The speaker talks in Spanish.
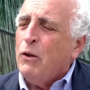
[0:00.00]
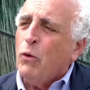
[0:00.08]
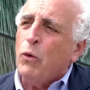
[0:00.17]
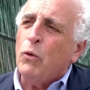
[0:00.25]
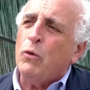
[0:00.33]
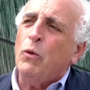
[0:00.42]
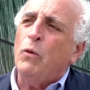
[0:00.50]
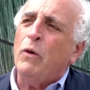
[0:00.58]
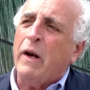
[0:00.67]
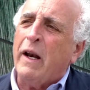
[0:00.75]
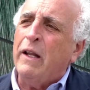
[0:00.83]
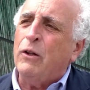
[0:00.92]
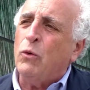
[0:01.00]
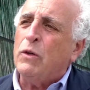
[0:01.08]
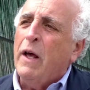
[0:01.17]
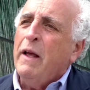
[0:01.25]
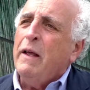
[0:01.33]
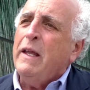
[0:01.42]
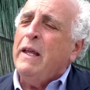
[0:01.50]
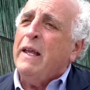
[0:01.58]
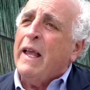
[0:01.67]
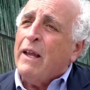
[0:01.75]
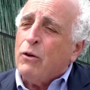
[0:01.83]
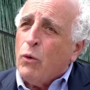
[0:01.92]
Todos son retos y
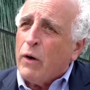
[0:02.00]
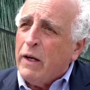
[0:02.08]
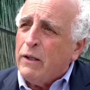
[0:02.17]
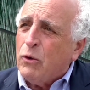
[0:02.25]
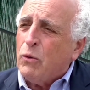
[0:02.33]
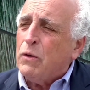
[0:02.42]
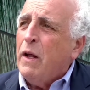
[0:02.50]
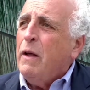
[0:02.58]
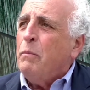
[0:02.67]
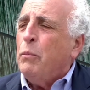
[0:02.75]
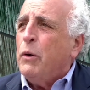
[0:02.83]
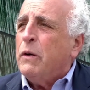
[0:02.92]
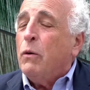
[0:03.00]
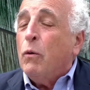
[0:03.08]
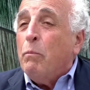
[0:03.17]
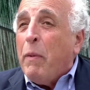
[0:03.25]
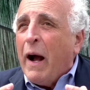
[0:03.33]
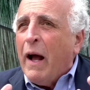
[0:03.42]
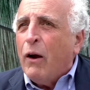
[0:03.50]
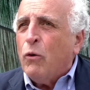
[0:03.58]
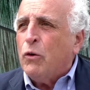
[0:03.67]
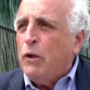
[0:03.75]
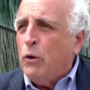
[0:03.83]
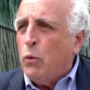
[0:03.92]
que esos retos pues, van a
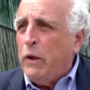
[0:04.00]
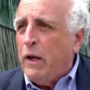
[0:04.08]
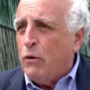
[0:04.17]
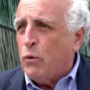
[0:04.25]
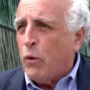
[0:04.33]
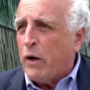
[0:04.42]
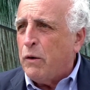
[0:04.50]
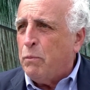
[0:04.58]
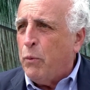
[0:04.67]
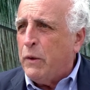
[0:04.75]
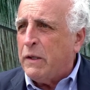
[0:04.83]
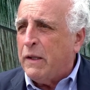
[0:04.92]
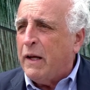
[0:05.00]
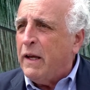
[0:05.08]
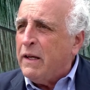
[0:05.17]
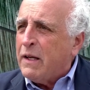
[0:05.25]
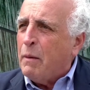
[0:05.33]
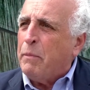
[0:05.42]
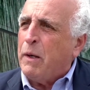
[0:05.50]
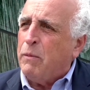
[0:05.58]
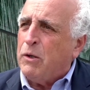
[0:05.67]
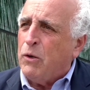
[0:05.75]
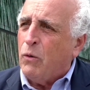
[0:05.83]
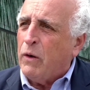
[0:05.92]
constituir en su respuesta esa
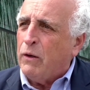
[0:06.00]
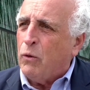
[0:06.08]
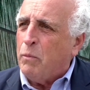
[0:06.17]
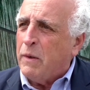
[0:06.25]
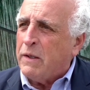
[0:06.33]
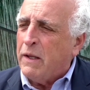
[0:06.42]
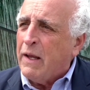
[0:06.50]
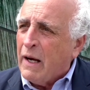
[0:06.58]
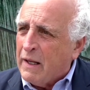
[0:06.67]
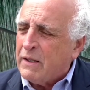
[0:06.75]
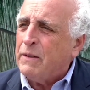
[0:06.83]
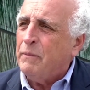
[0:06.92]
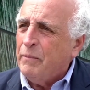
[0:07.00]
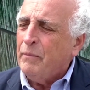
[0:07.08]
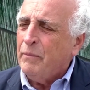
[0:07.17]
previsión que tú me señalas.